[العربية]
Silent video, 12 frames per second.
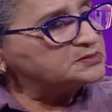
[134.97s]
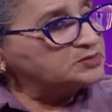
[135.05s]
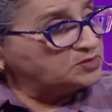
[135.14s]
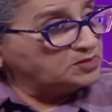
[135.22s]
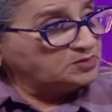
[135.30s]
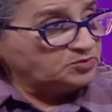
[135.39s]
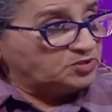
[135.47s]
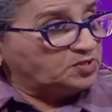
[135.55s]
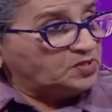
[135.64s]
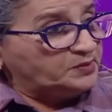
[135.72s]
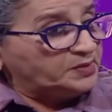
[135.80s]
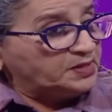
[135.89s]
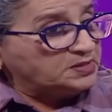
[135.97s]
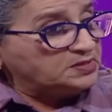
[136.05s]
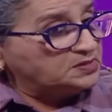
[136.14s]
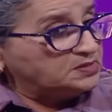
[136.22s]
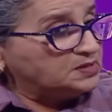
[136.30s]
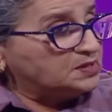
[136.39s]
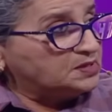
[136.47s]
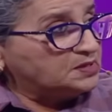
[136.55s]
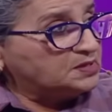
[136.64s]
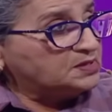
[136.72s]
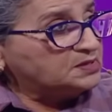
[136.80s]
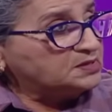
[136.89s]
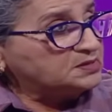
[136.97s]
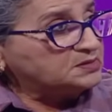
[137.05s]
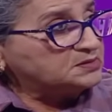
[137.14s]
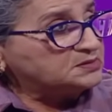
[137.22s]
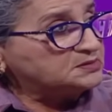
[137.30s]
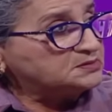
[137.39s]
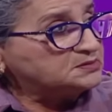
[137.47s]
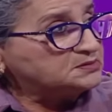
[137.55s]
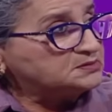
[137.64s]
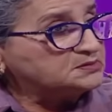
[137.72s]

ماني مشكله معاك انت لا